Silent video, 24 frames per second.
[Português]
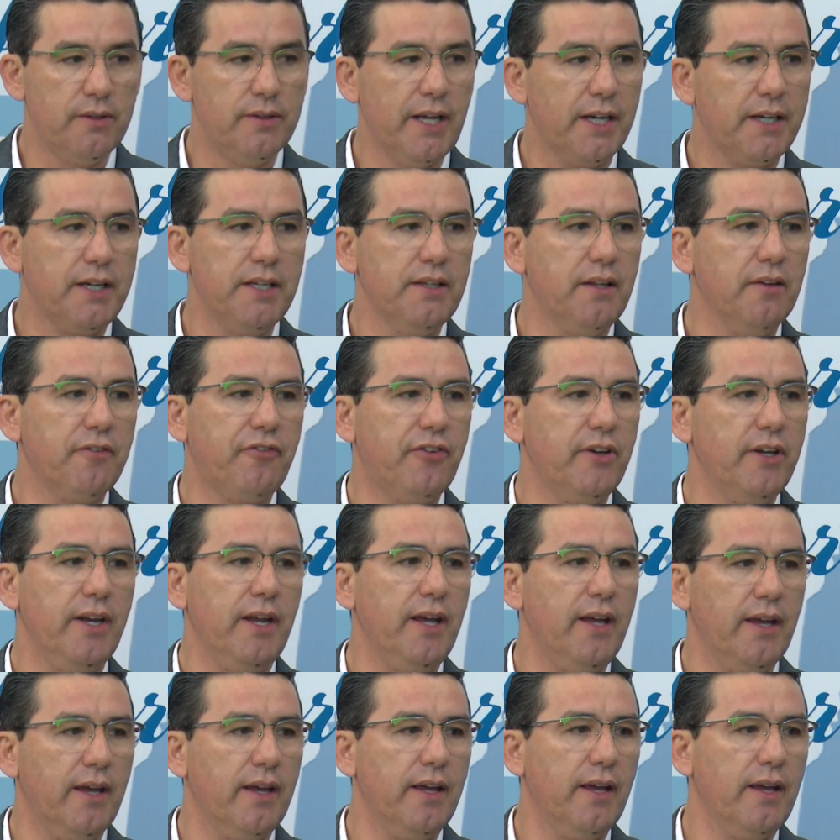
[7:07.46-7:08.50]
Na quinta-feira é,
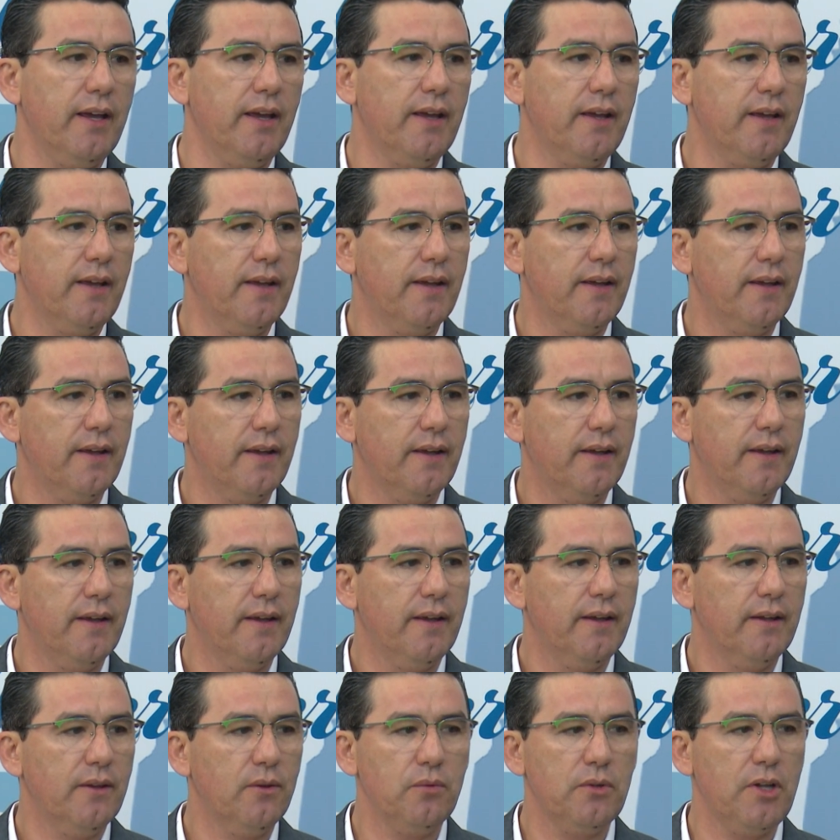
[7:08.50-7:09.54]
é,
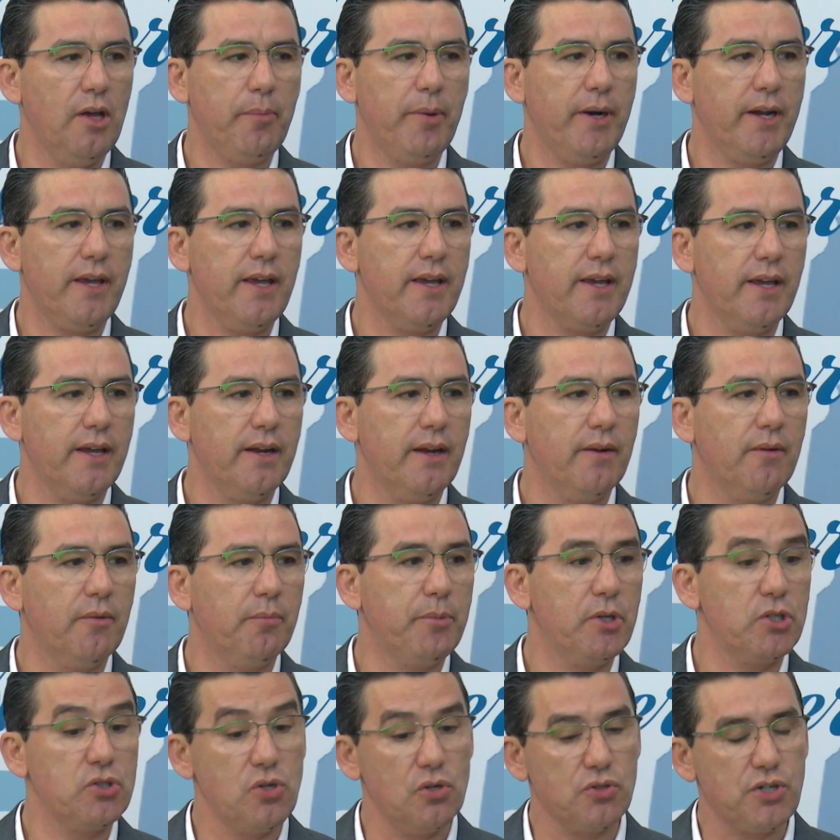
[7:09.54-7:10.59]
não dá para quem quer, não. O
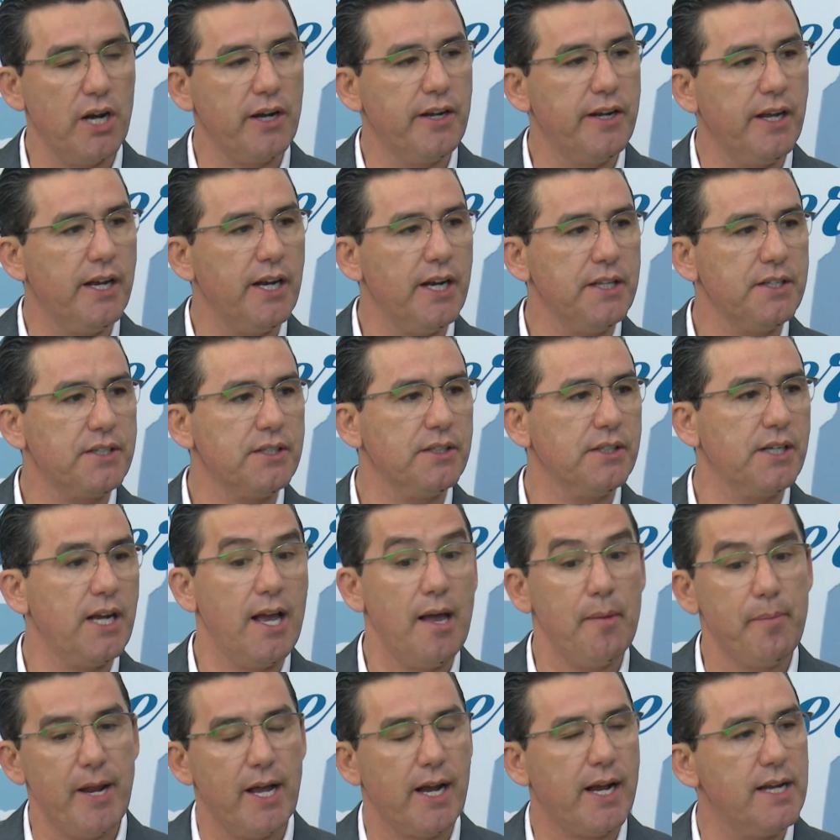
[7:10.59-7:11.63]
pessoal já liga, a gente já
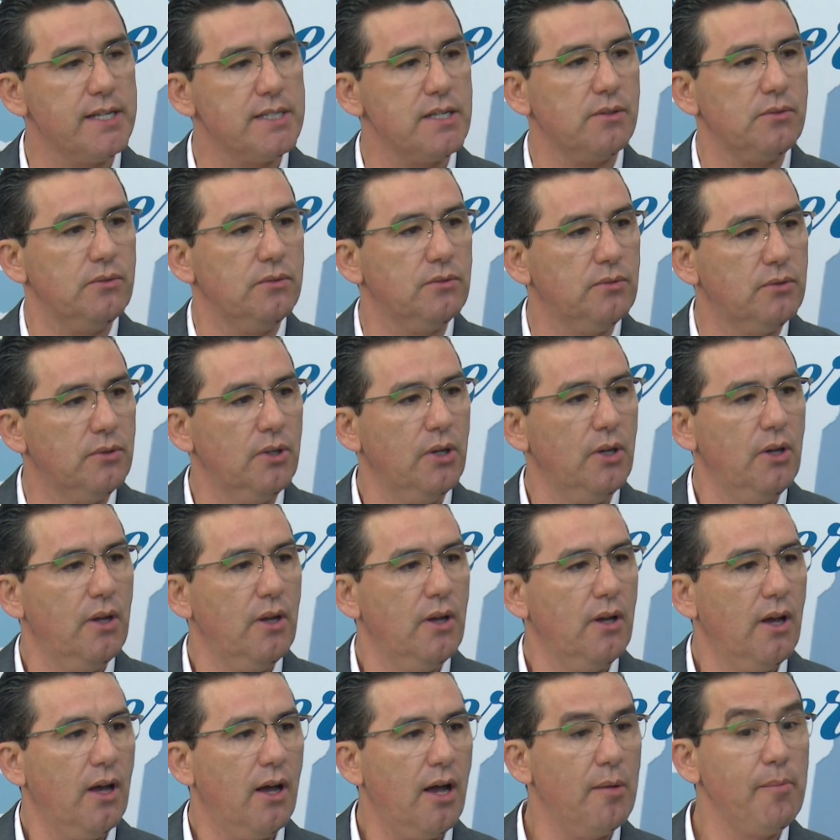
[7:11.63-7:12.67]
abre a casa com
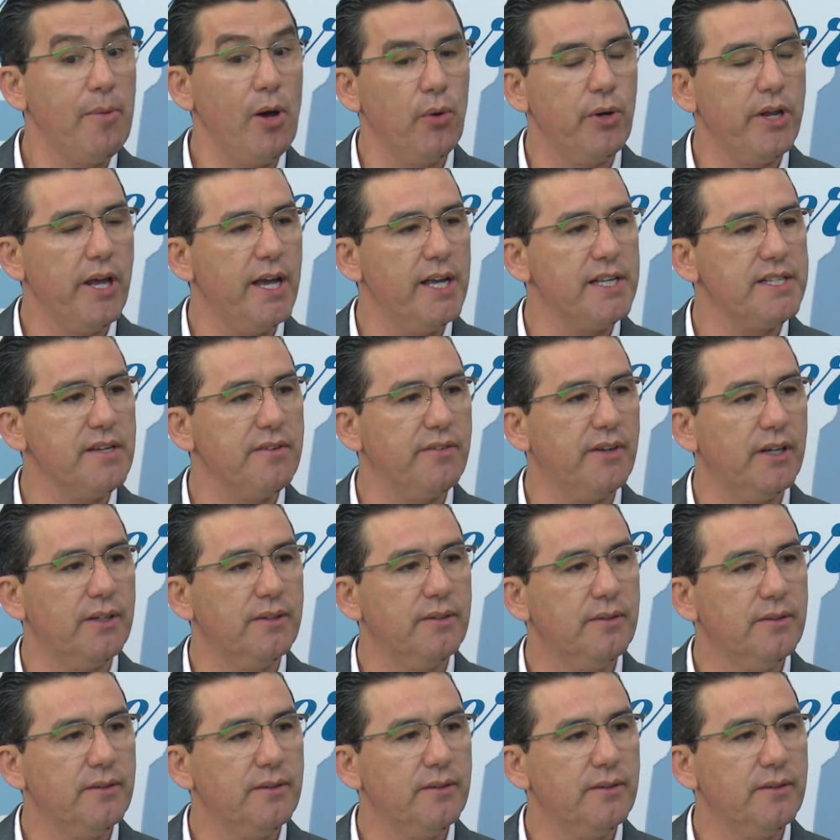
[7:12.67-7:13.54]
a maioria reservada.